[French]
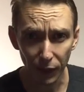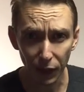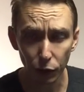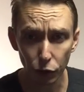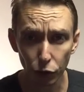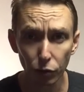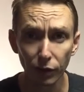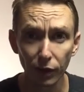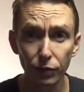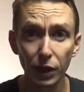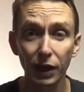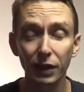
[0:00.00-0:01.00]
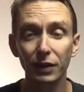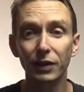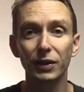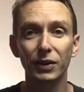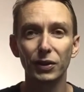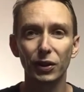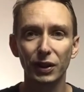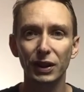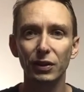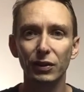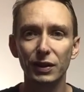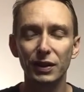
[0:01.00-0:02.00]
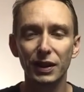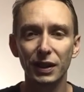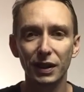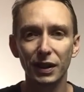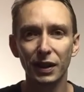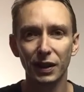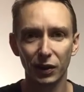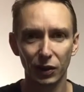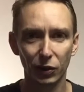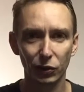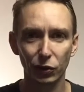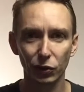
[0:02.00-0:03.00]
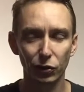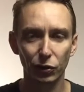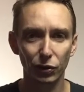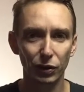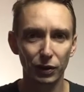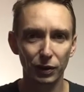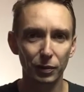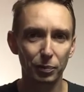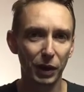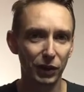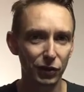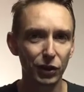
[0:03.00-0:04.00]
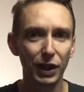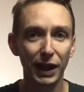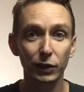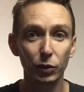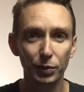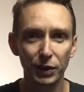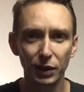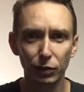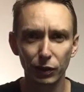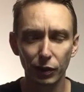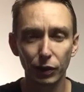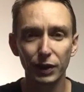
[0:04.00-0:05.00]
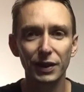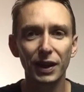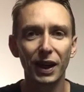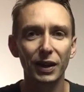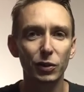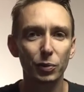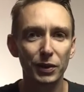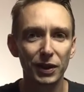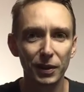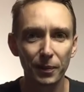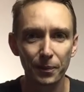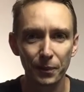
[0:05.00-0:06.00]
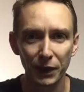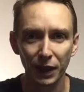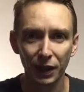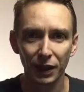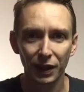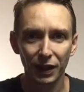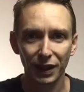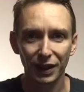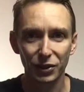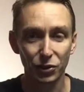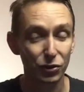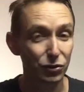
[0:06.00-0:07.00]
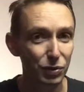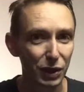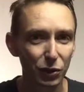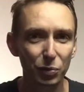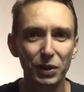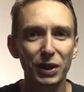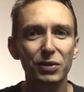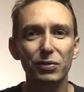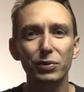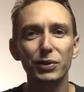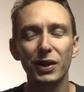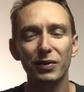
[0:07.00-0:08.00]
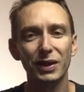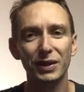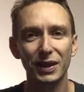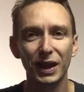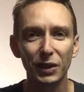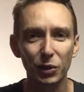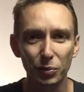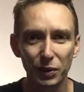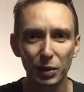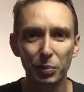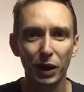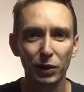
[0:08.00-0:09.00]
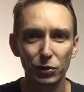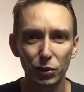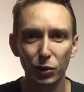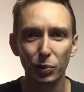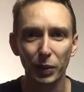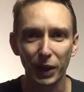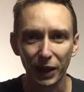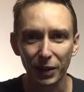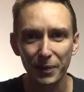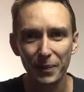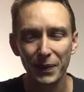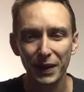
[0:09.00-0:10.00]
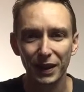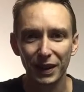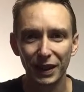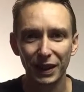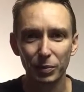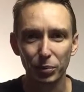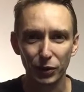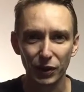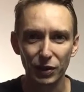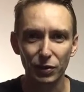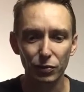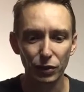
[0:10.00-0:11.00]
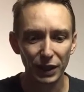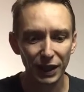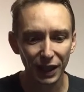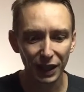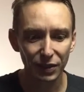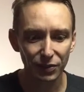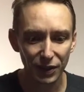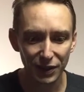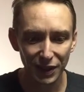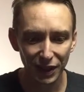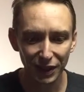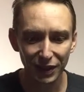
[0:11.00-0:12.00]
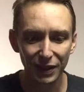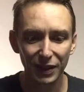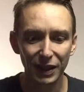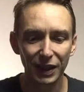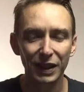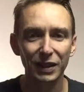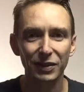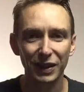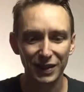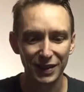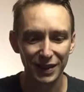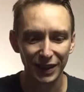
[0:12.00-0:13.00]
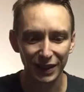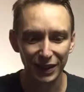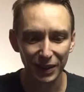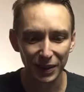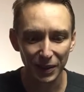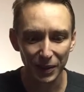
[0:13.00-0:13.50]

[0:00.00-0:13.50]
Et aujourd'hui, on va voir notre identité en tant que personne adoptée. Nous avons été adoptés. Je suis adopté, vous avez été adopté par Dieu le Père. Et pour ça, je vais vous lire Ephésiens 1, verset 5.